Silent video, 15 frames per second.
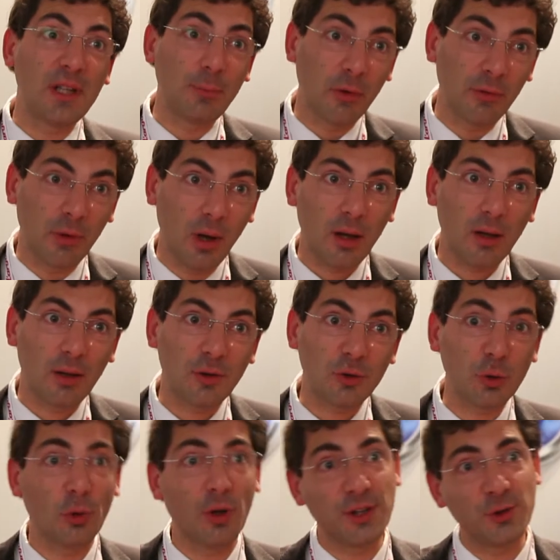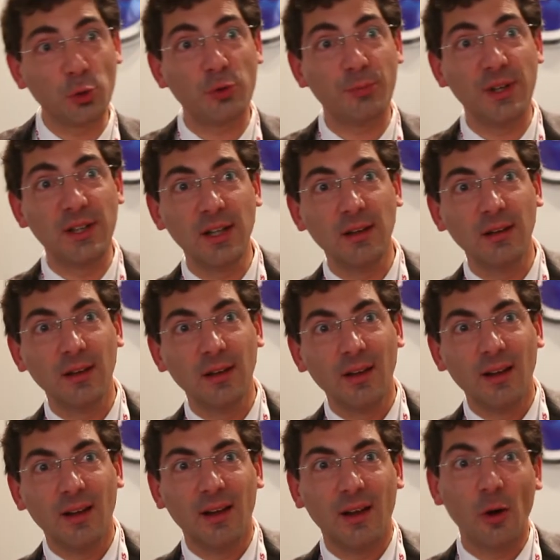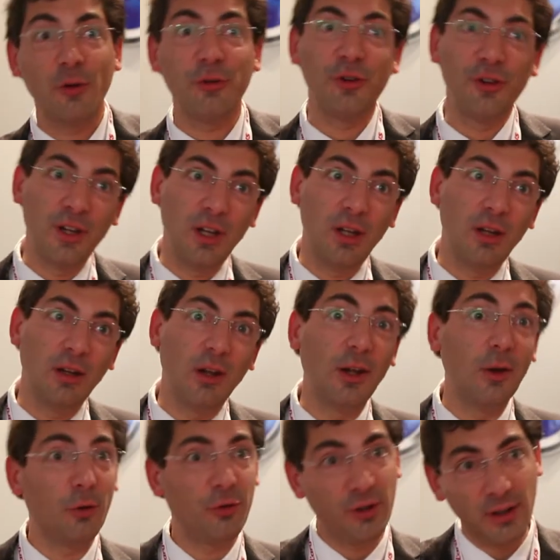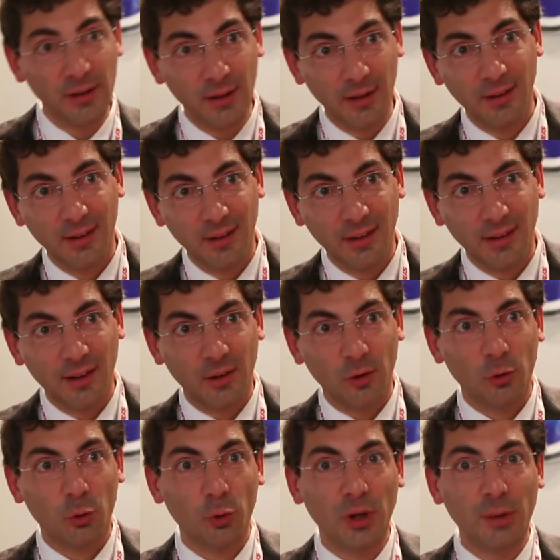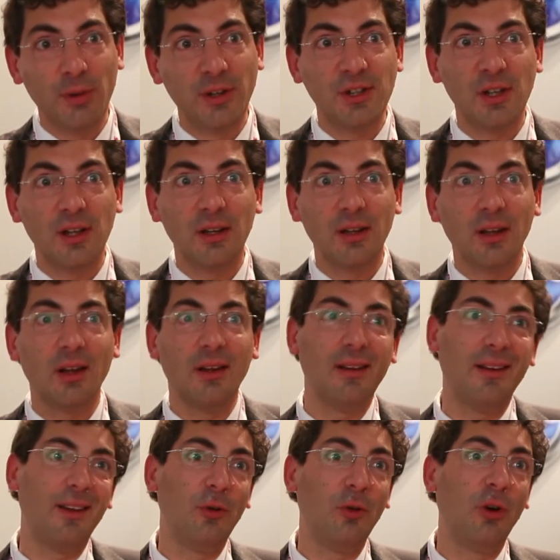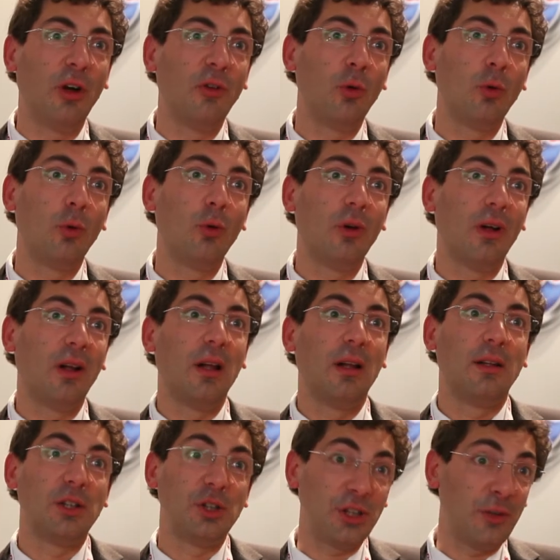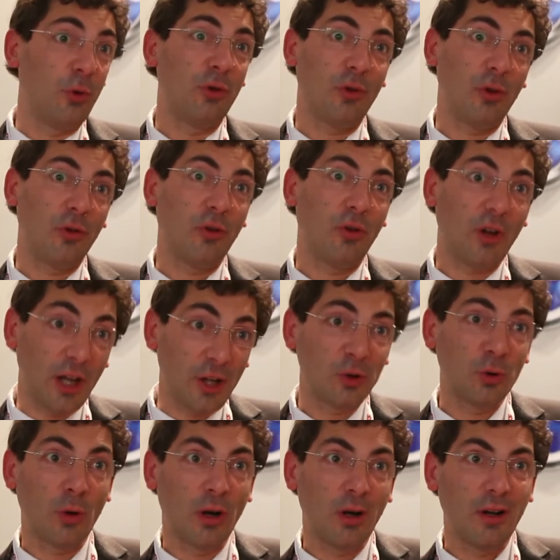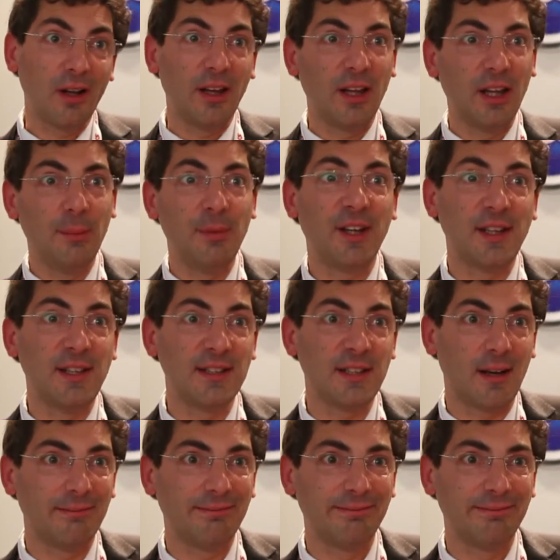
à pourvoir sur le réseau Speedy, en CDI et en CDD, sur des métiers euh, du réseau, chef de centre, adjoint et mécanicien.